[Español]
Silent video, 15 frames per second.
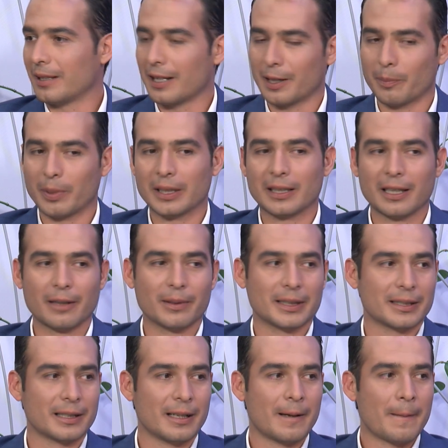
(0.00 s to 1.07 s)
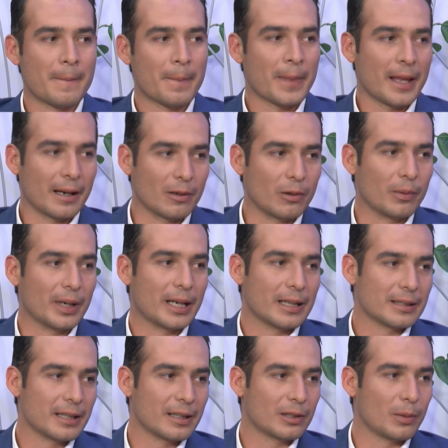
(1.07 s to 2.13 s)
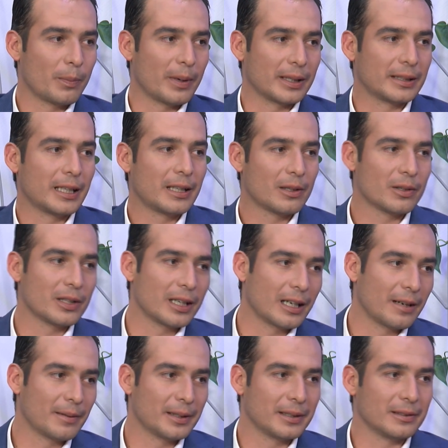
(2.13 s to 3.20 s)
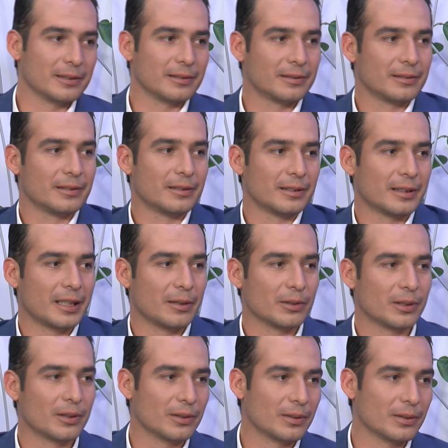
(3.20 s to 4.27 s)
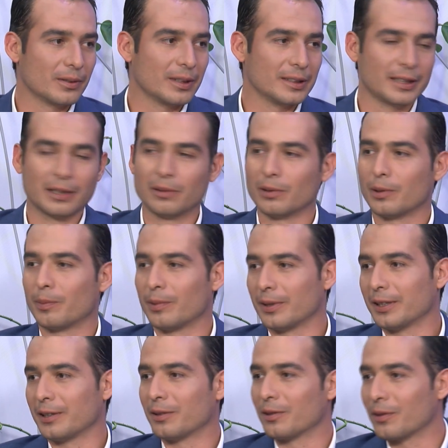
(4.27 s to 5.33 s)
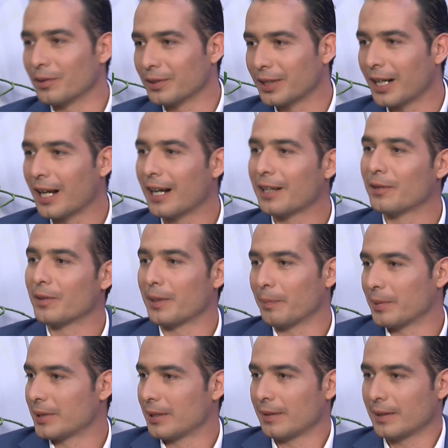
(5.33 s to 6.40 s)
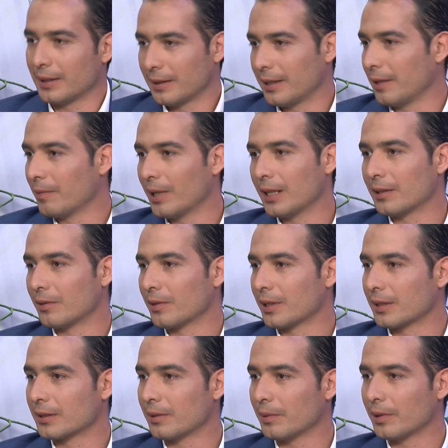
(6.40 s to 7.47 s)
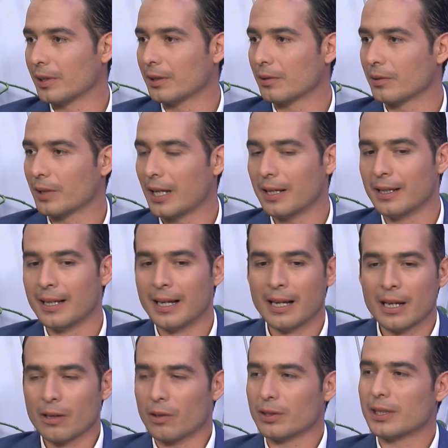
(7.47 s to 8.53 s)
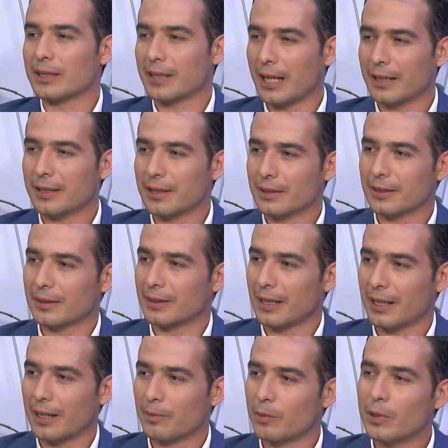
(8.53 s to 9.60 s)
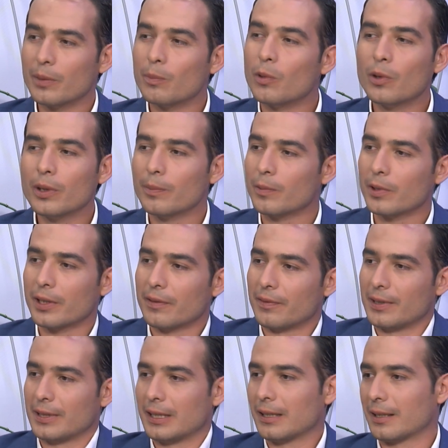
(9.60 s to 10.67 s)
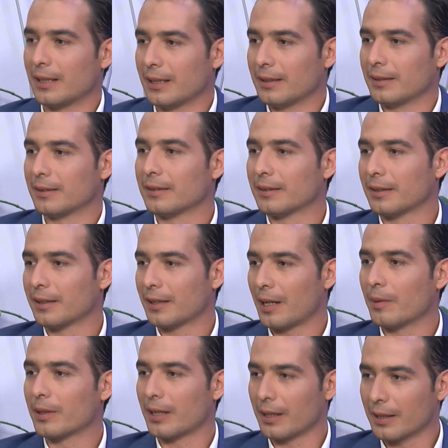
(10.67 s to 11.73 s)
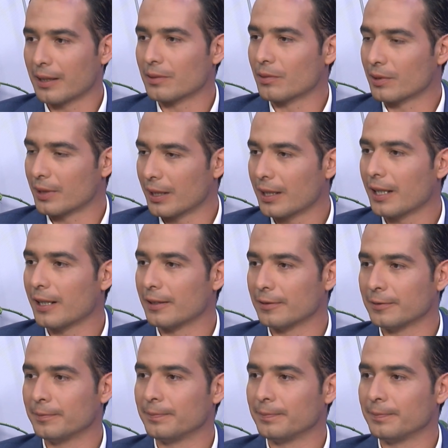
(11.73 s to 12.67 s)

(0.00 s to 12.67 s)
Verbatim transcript: de repente ibas a cubrir a cierto partido, llegaban de otro instituto político contrario y empezaban igual a tornarse violento. Ya cosas que antes era muy, muy, muy difícil que, ¿Que sucediera. ¿no?